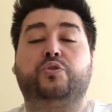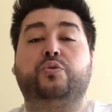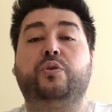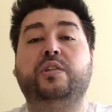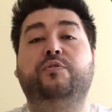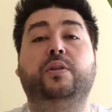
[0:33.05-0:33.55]

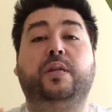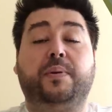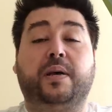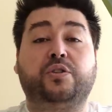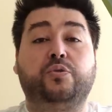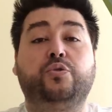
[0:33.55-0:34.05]
soit au niveau des
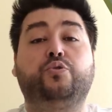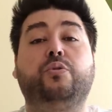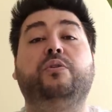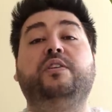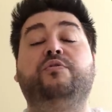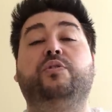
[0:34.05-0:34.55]
persos,
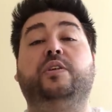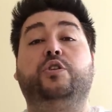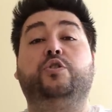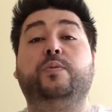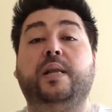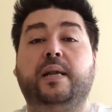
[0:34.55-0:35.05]
soit au niveau des
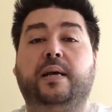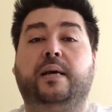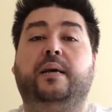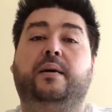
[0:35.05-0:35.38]
tuiles